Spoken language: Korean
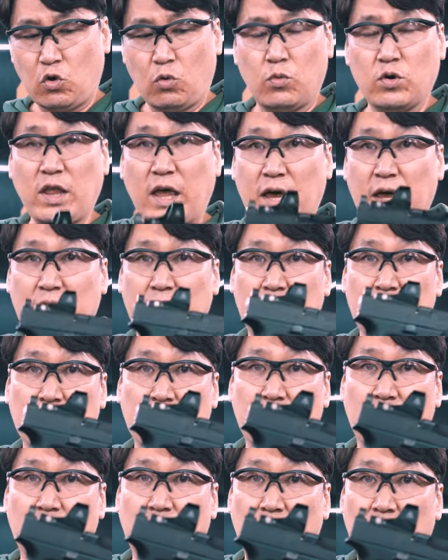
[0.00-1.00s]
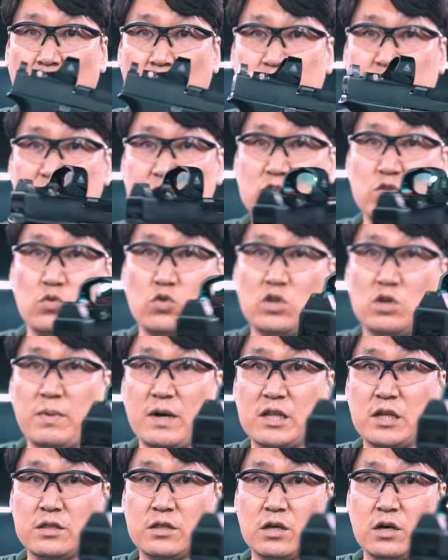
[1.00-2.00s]
요번에 어, 협찬 지원을
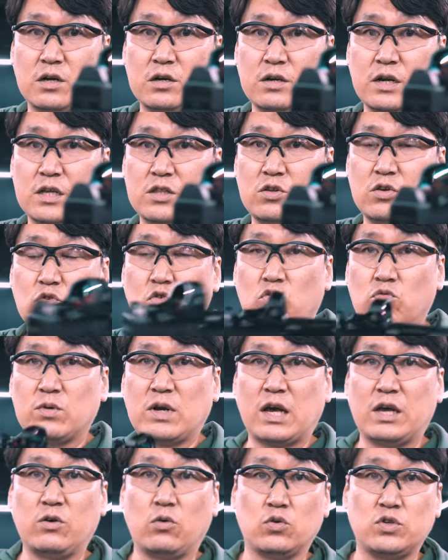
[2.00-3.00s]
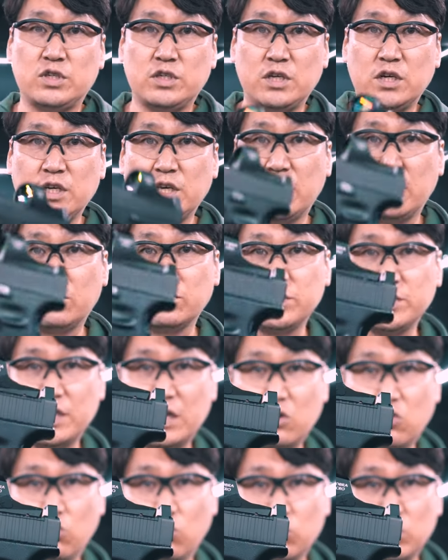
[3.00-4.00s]
받았던 레드인 코브라 요 신형이에요.
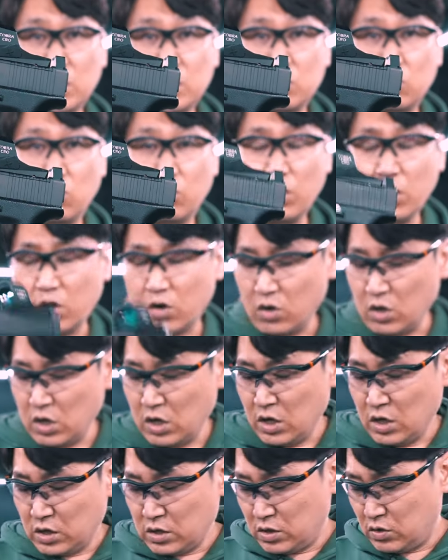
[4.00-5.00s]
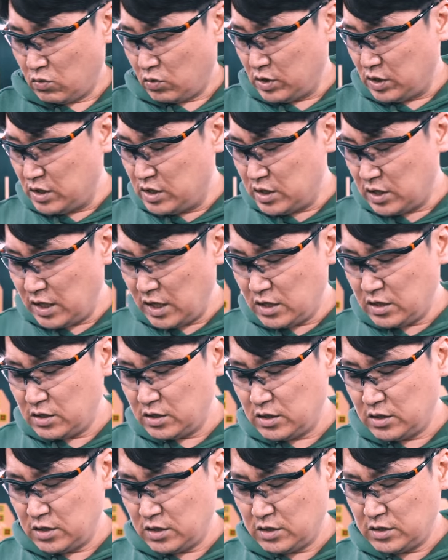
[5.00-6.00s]
CRO 모델이고요. 그리고
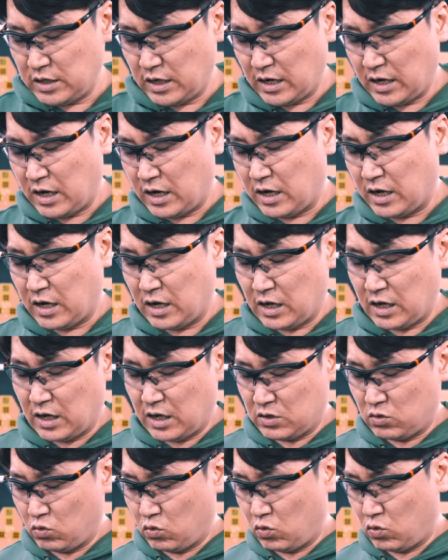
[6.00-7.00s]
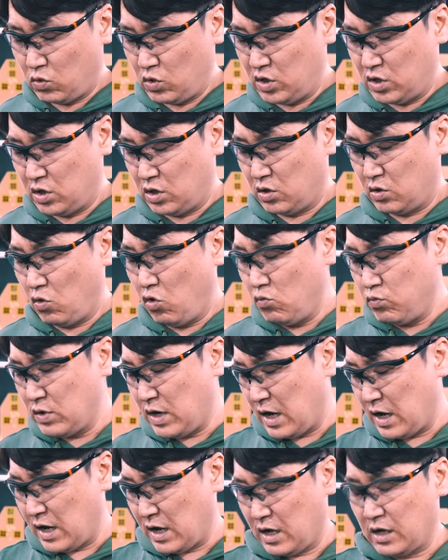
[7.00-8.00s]
이전에는 제가 또 이거
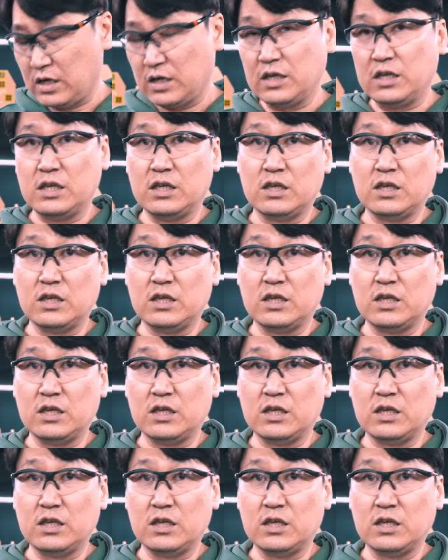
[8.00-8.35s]
코브라